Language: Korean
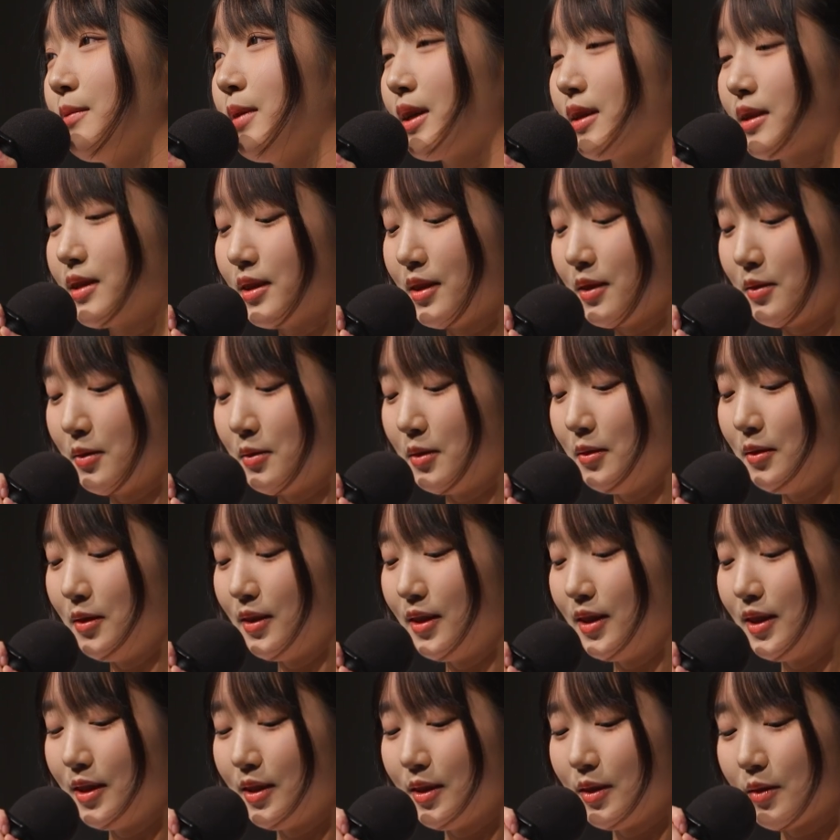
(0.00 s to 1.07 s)
맡기고
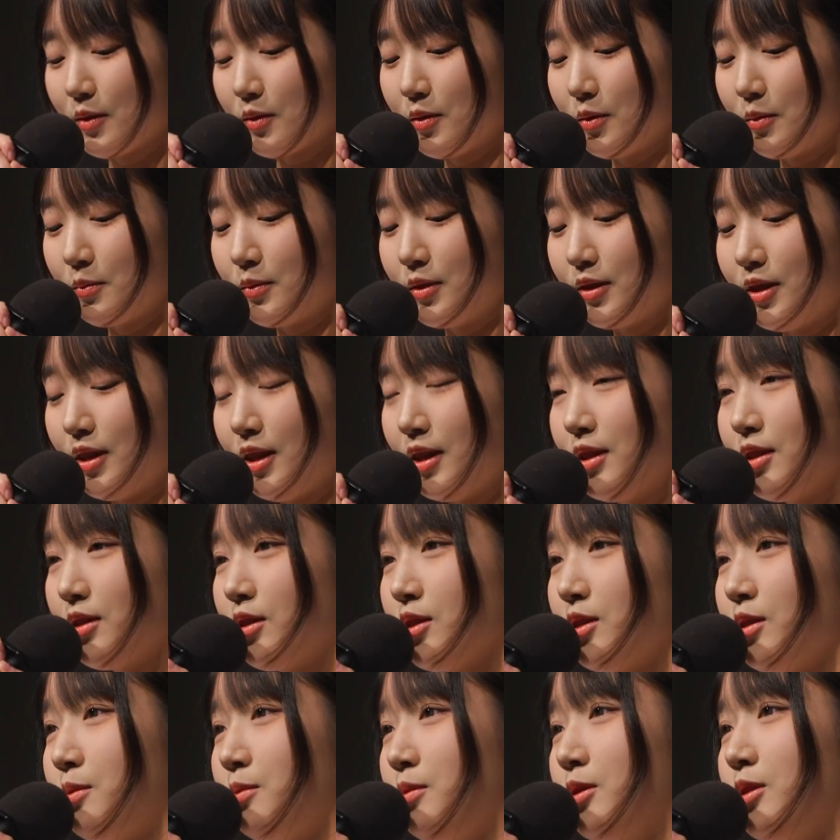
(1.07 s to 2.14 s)
공부를 하는
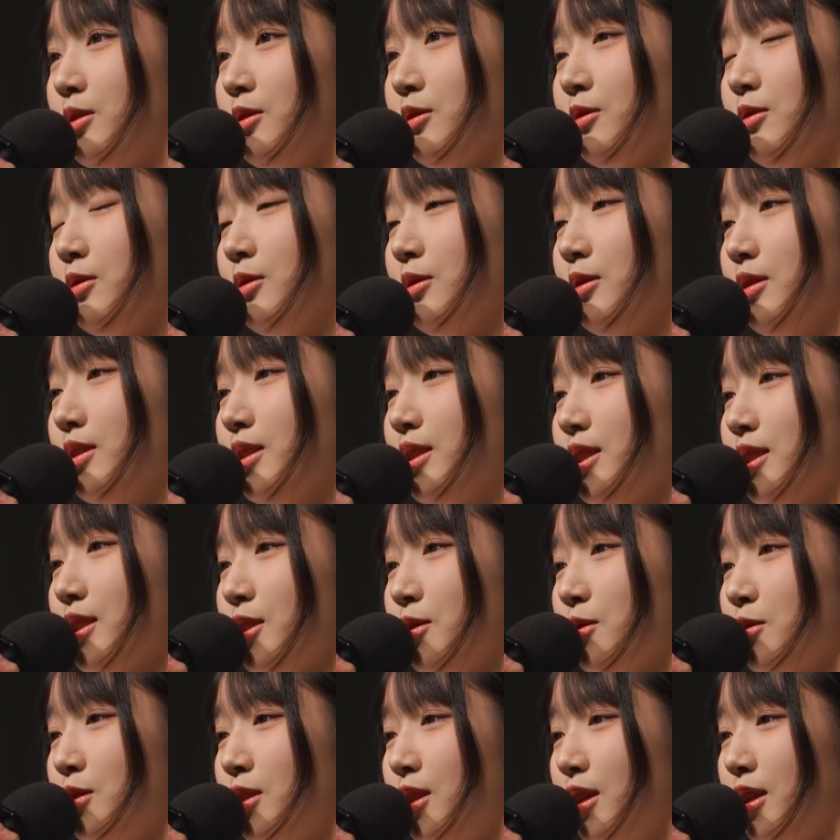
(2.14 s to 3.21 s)
것을 미루고
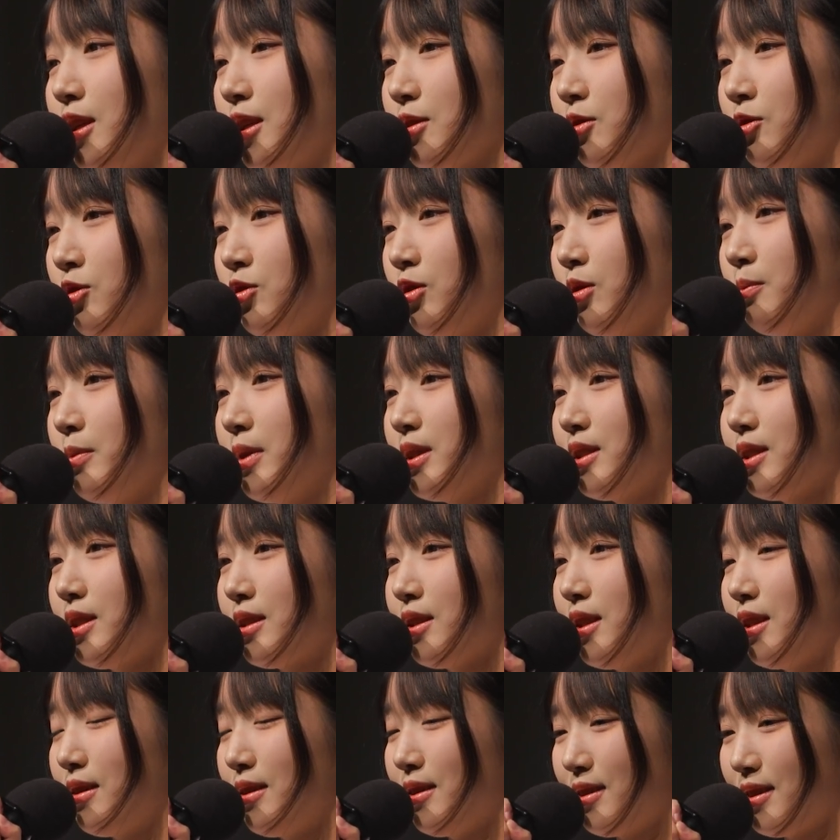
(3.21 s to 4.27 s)
친구들이랑 추억만
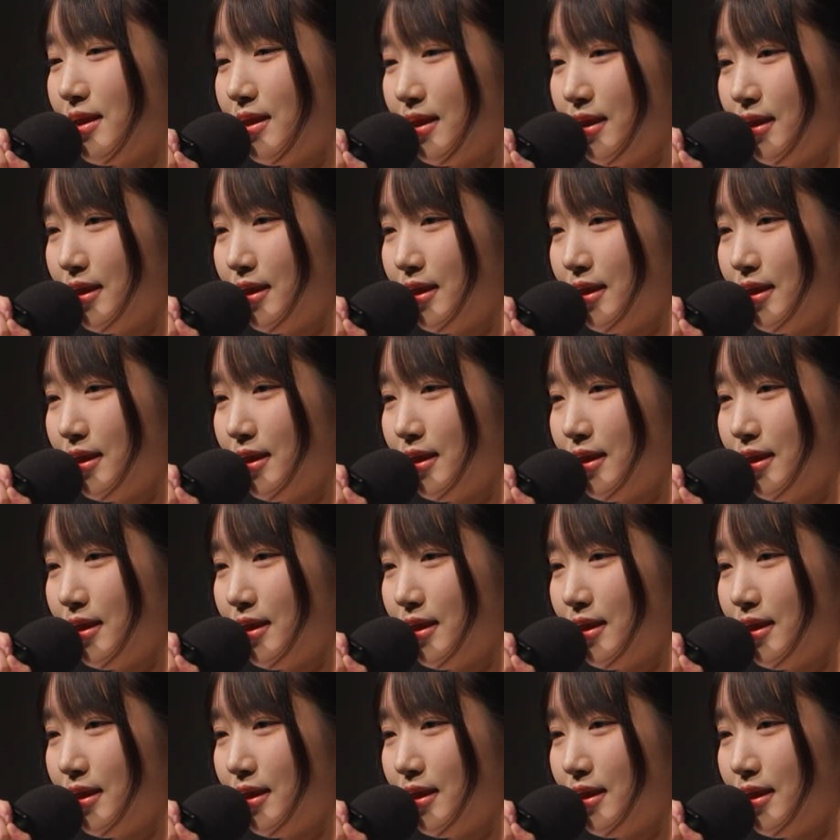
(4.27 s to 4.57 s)
쌓다